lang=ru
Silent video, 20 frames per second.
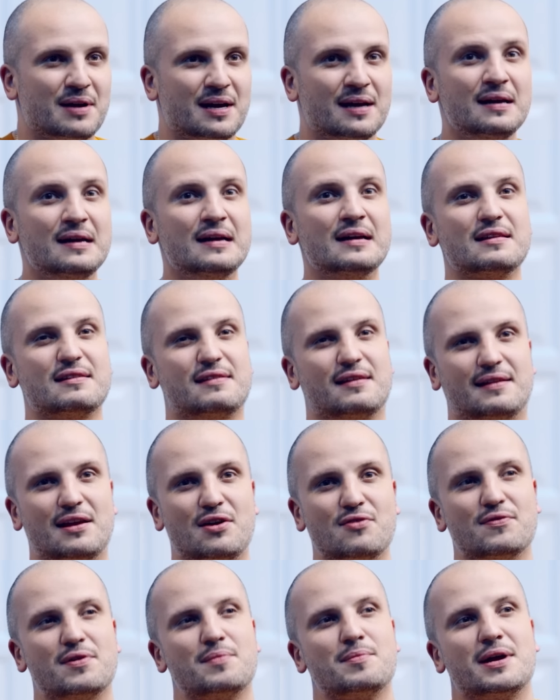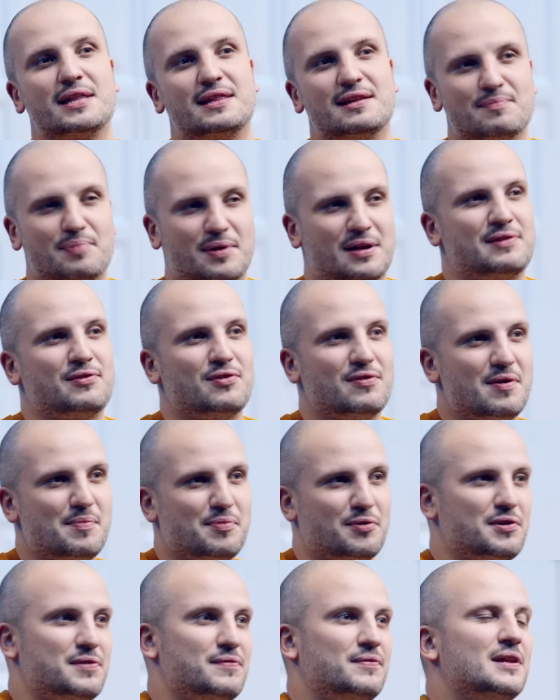мы задаем вам один простой
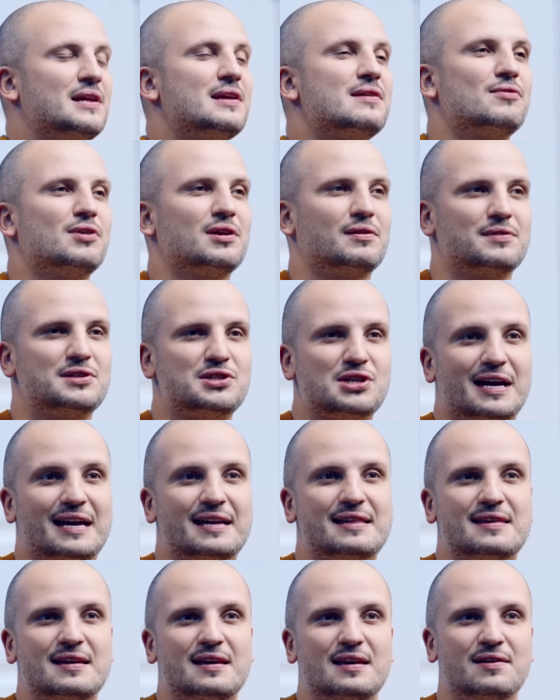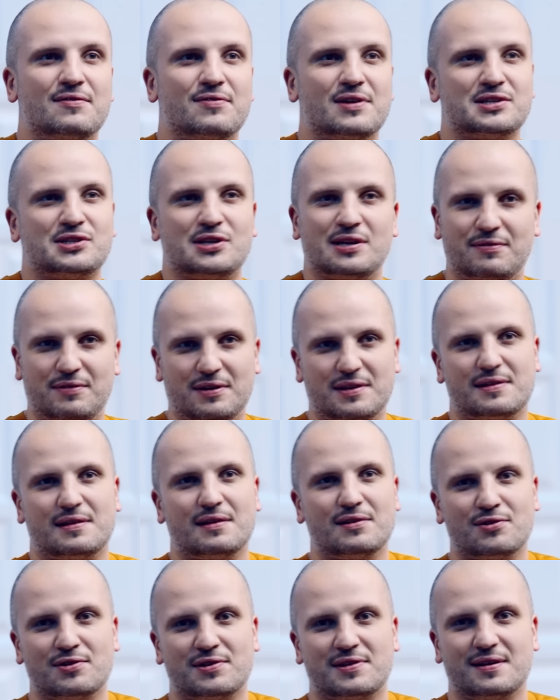вопрос, вы на него отвечаете, и ваш ответ
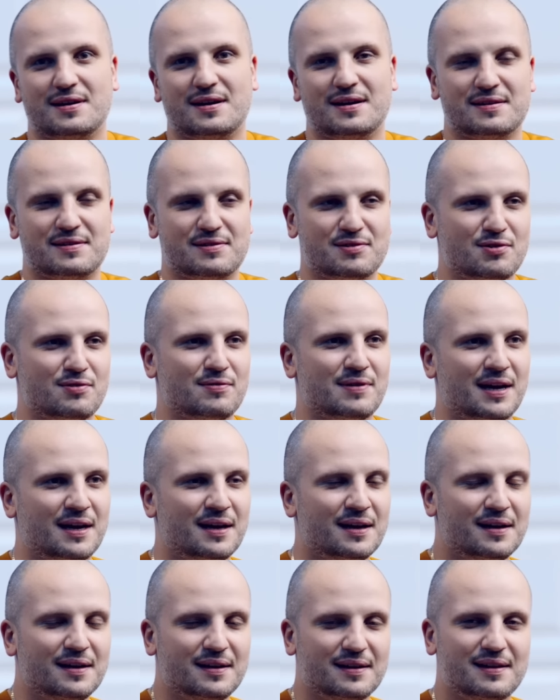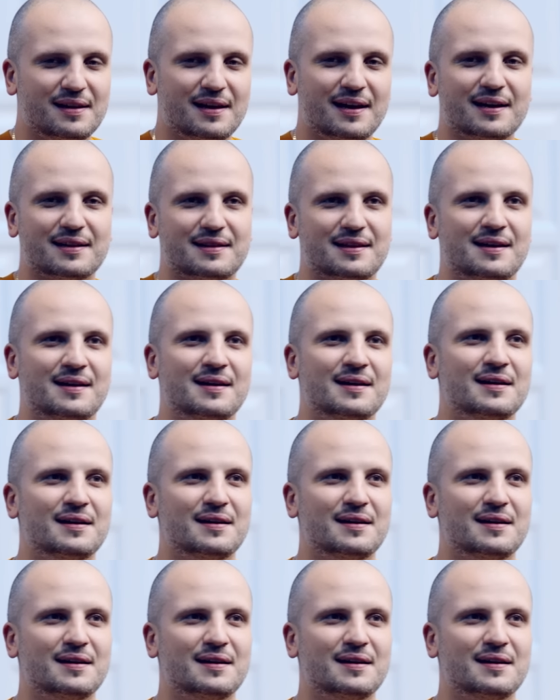становится основой для этой